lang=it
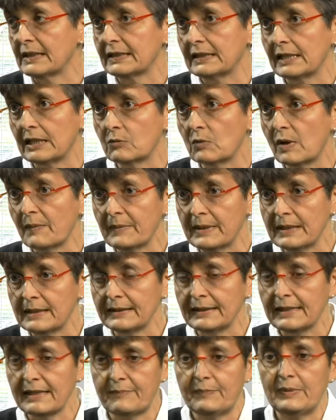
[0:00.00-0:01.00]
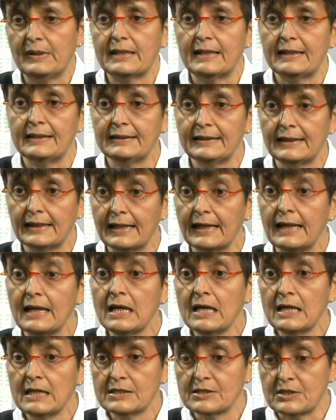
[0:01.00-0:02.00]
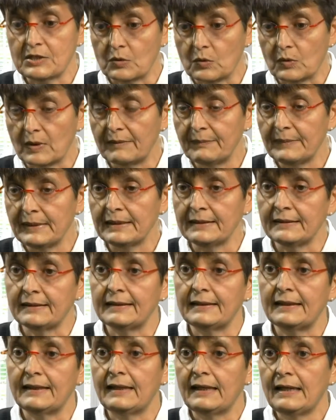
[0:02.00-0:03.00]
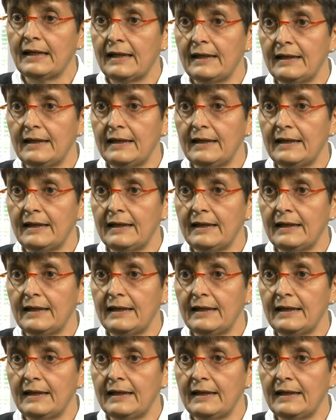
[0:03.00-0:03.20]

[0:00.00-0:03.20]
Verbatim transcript: gli adeguamenti e per rendere sicuramente